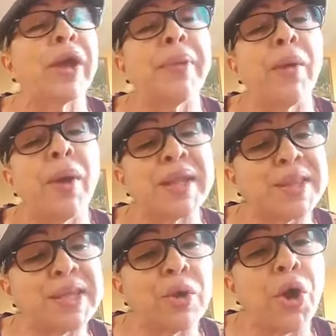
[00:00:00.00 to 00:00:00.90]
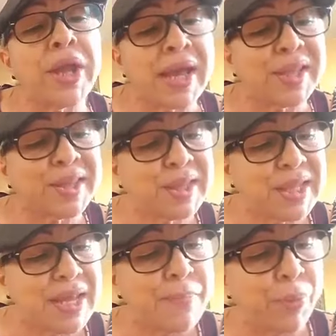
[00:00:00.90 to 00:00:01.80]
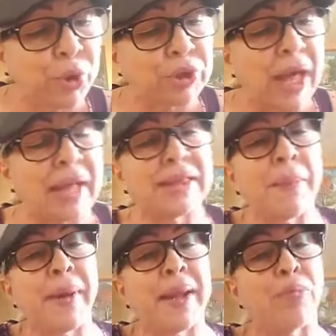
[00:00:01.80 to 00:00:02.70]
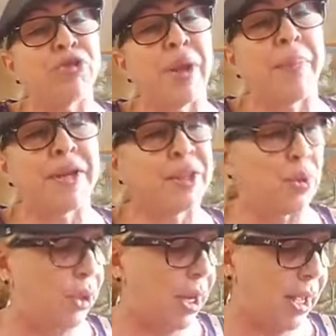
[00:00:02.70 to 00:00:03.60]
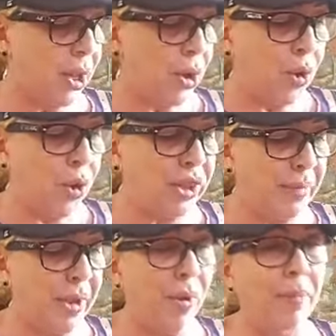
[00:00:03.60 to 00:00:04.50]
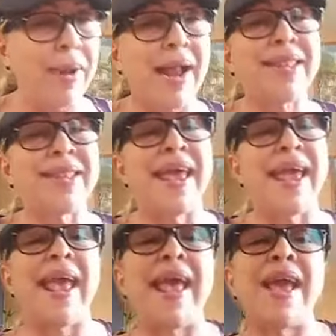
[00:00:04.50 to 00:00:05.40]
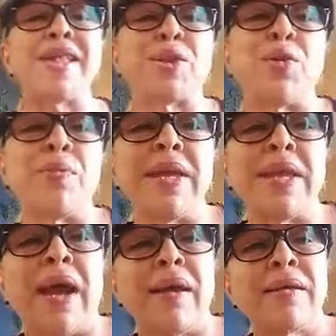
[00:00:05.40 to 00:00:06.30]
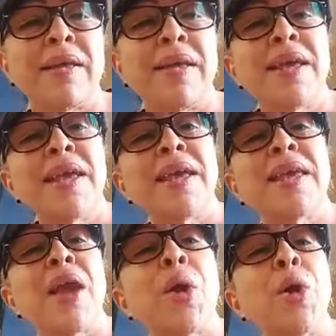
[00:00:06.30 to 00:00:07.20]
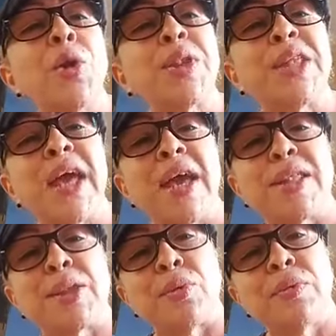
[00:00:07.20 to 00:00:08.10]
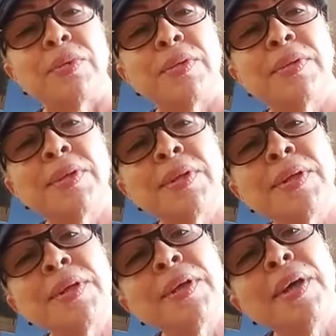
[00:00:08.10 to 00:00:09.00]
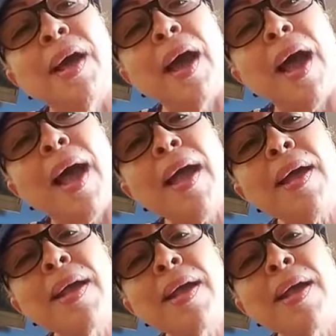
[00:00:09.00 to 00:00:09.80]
lo que vengo a decir hoy es importante para muchas personas. Hoy te vengo a hablar de eso, mira. ¿Quién conoce eso? ¿Ah?